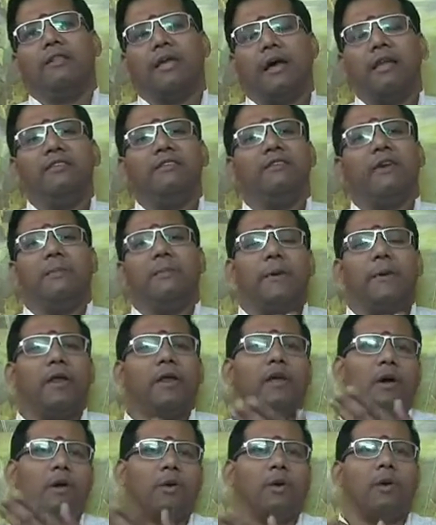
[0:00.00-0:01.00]
தஞ்சை
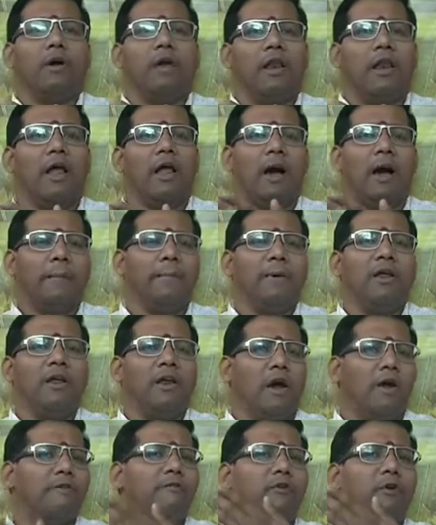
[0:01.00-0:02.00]
பெரிய கோயில்
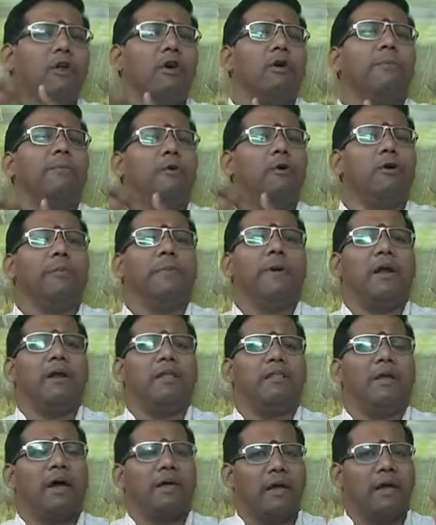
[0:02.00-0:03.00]
அப்படின்னு அவ்வளவு
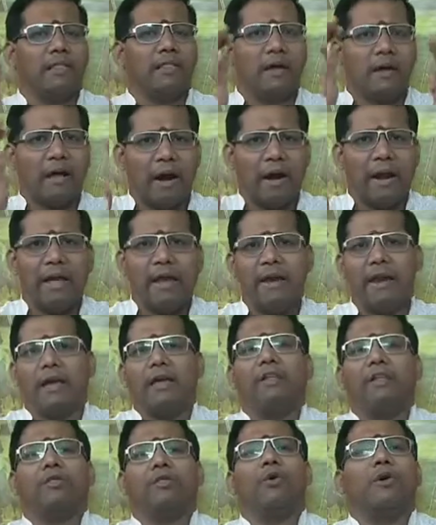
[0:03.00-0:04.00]
எடுத்து அதை அந்த கலை
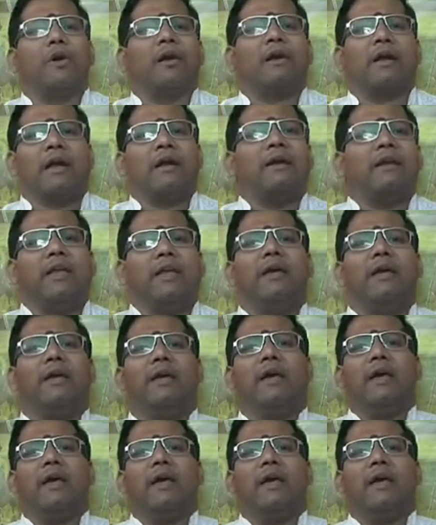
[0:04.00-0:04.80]
நயத்தோட கட்டி